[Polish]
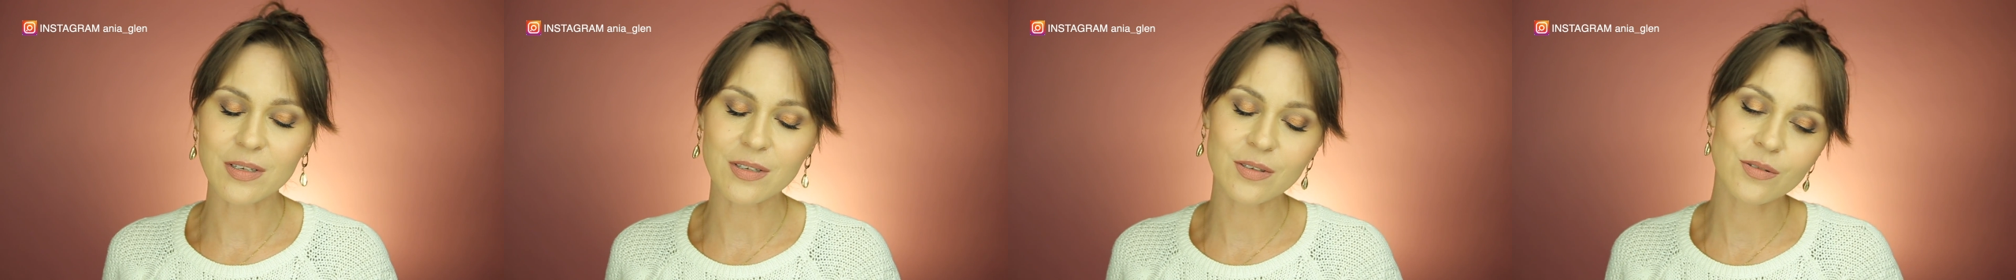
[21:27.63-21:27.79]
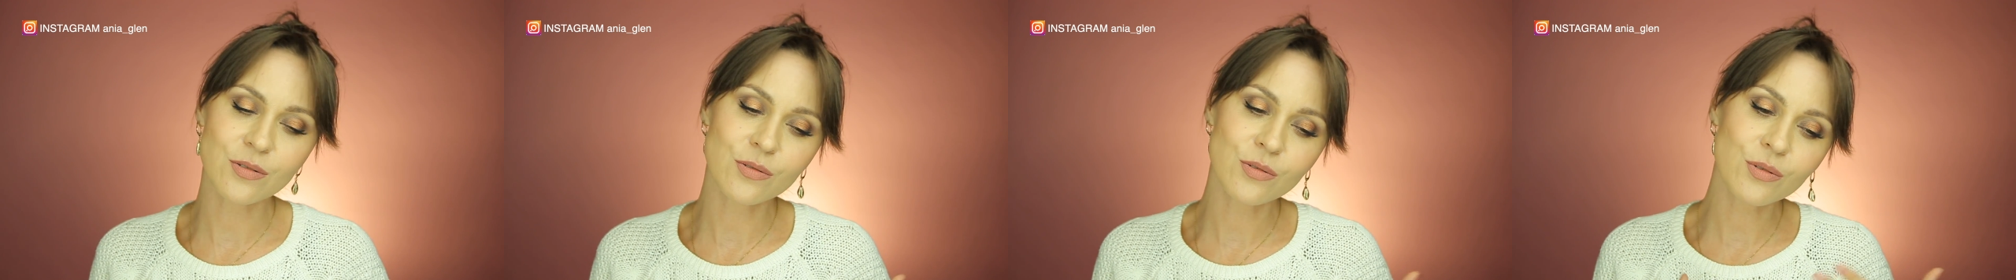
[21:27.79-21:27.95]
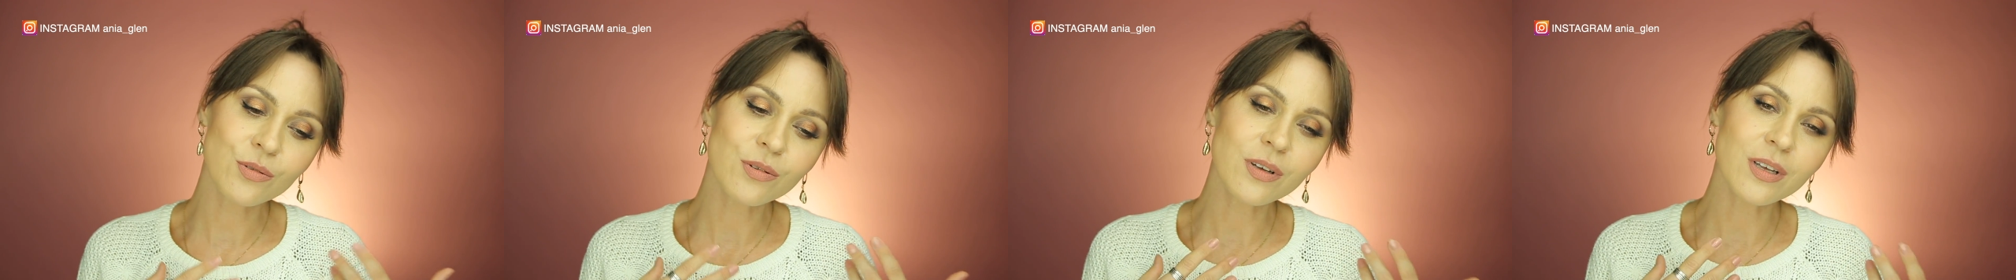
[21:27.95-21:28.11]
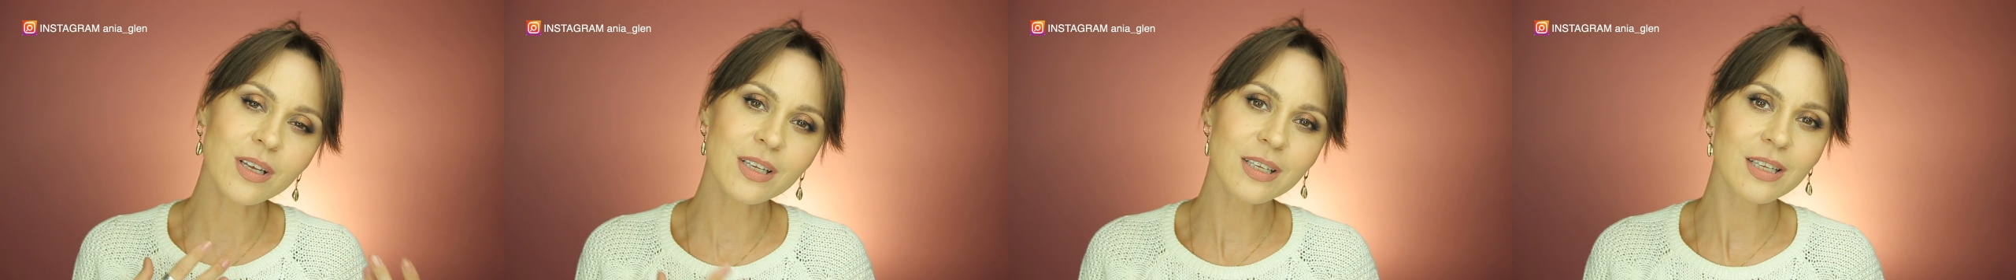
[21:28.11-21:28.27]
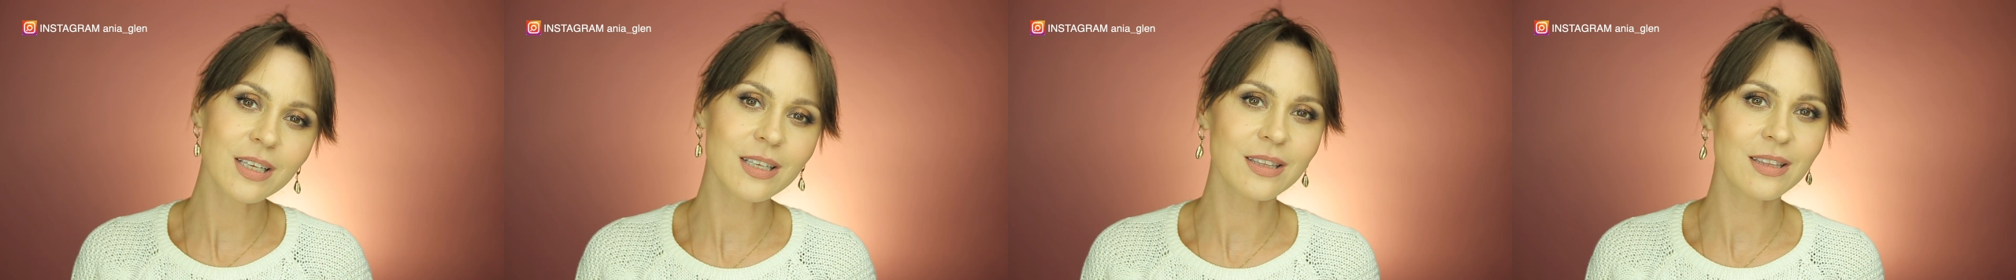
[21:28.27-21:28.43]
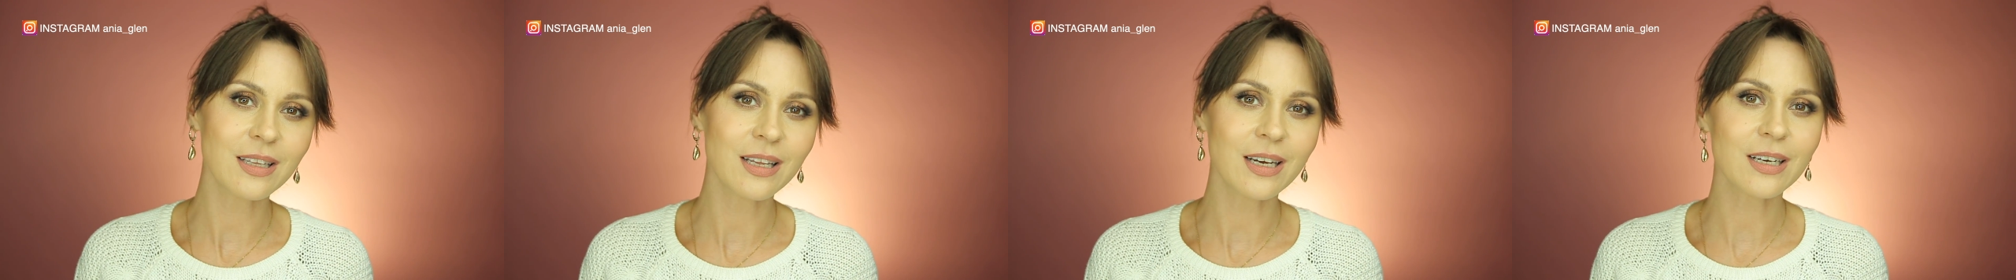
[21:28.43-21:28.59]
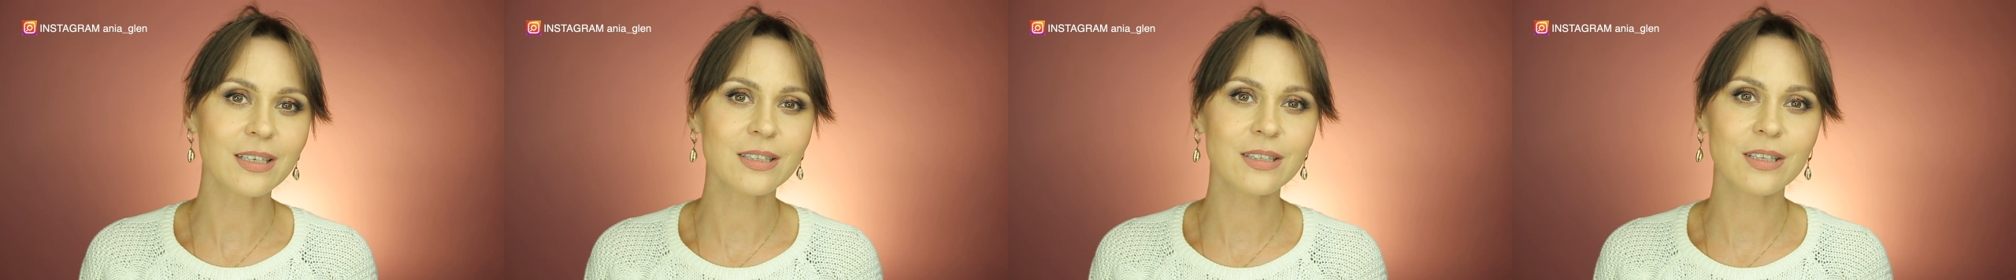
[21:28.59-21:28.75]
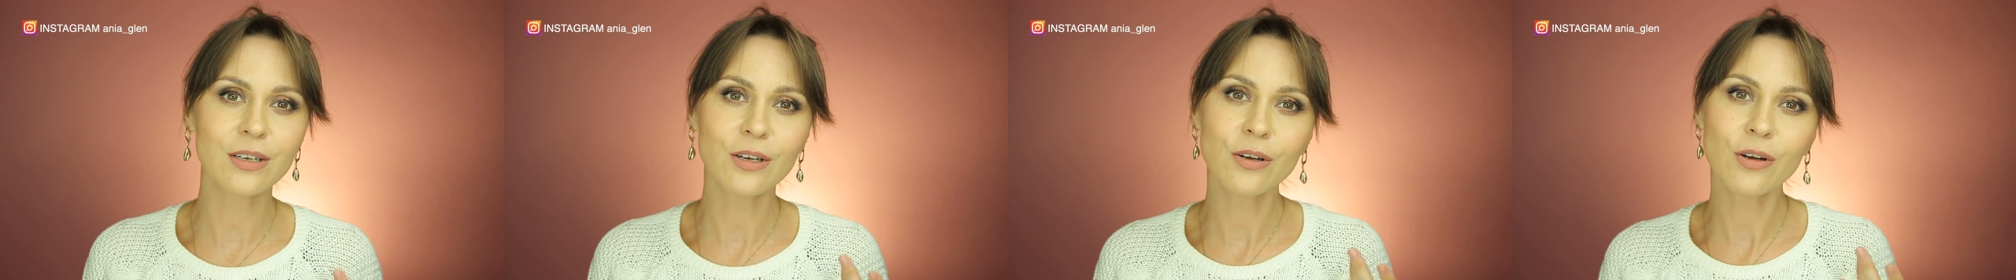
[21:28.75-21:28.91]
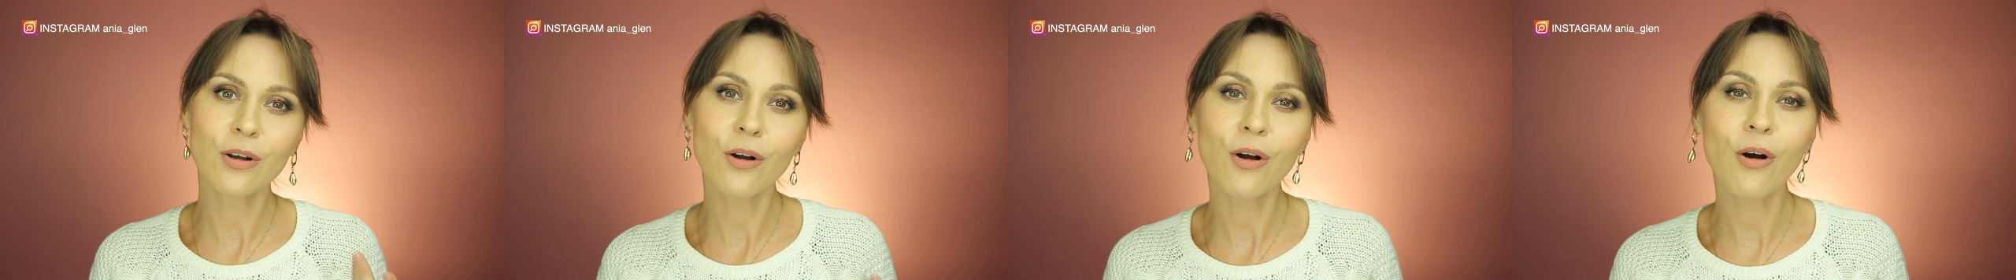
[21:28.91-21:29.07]
z drugiej jednak
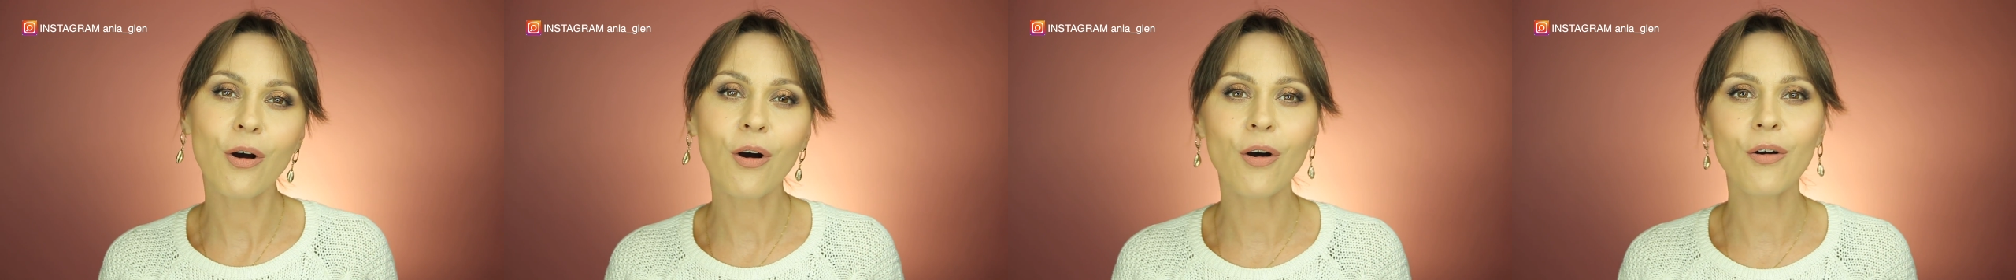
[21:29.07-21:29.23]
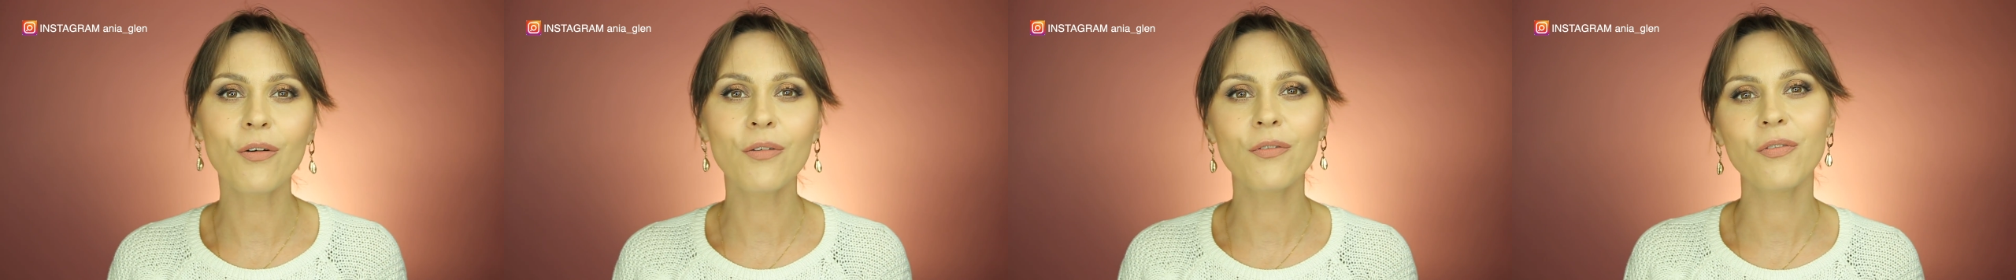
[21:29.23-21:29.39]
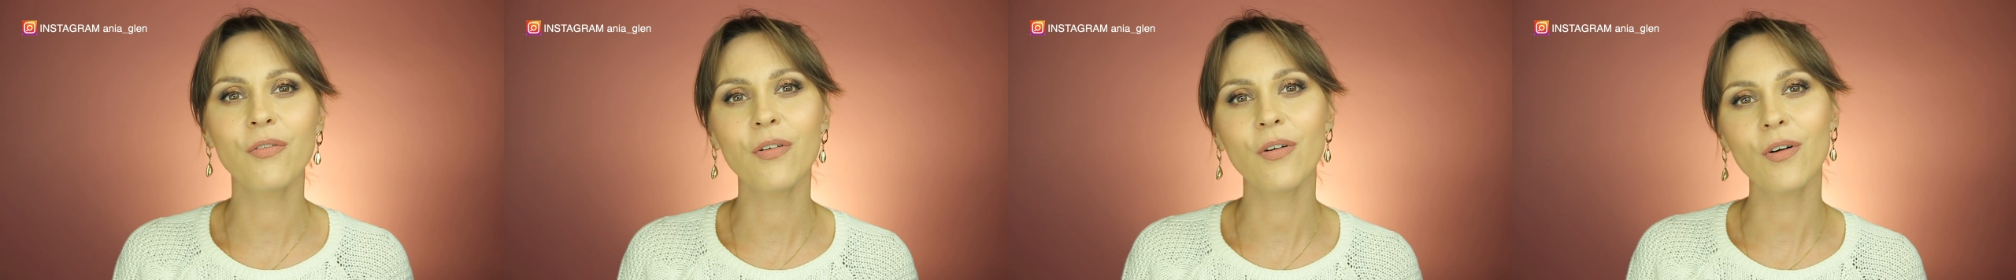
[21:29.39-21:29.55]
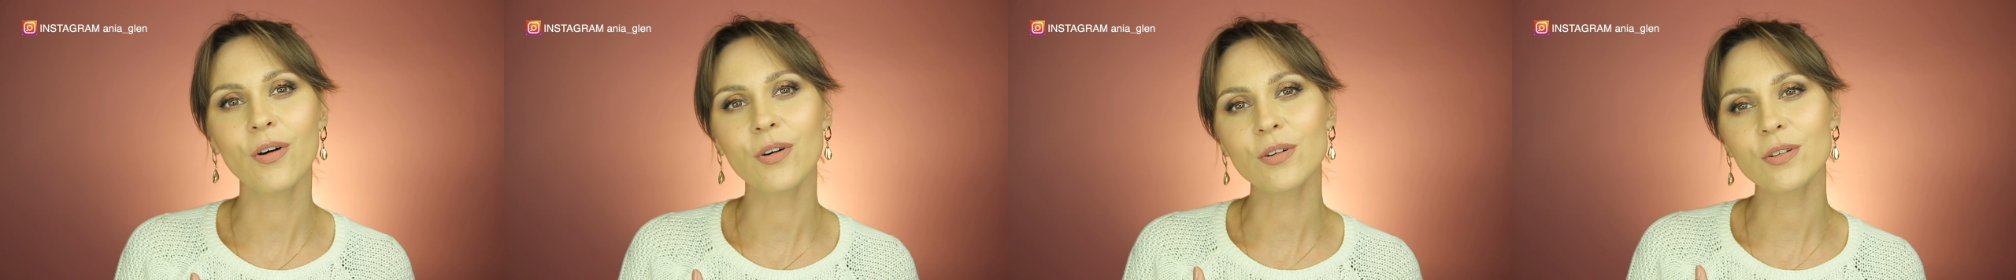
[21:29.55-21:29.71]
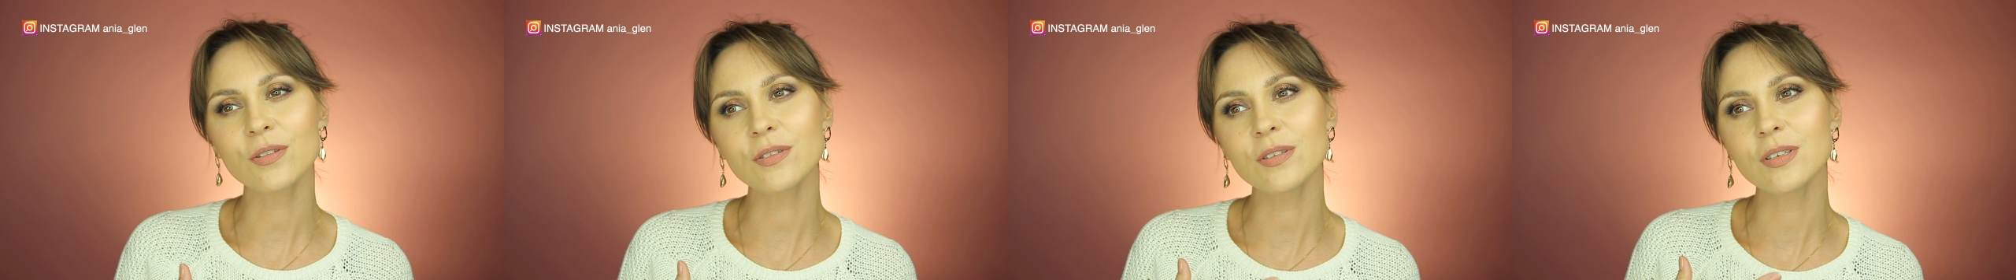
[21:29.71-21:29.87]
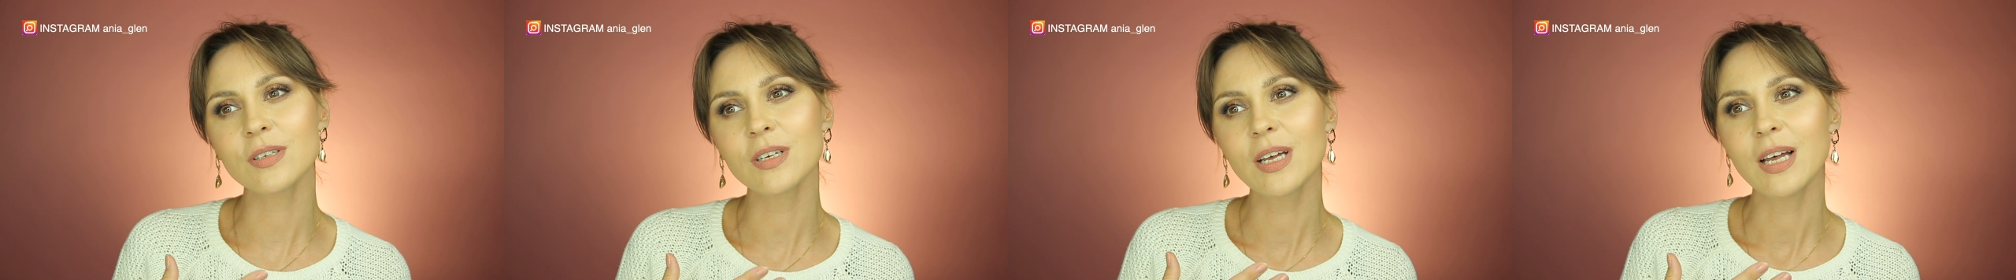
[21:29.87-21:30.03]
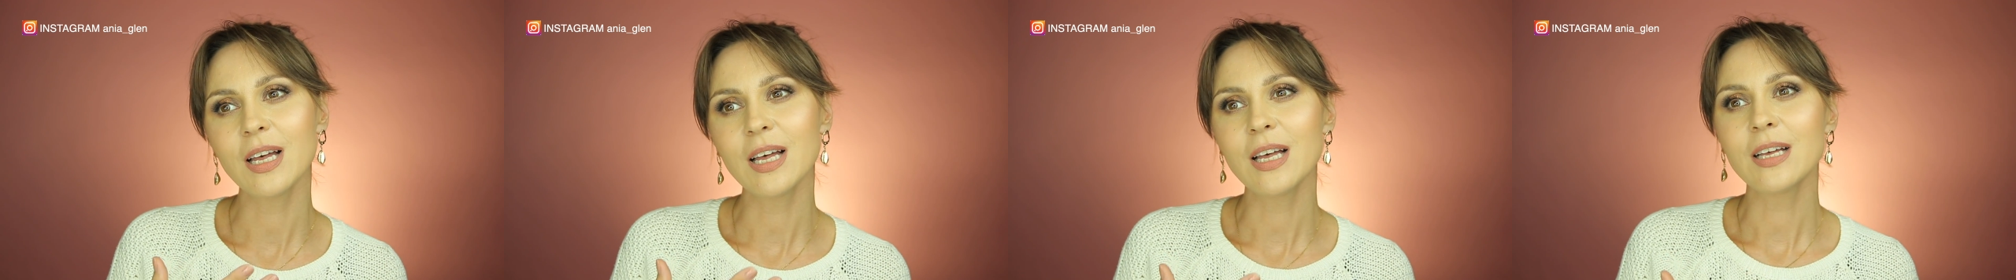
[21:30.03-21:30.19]
ten komfort,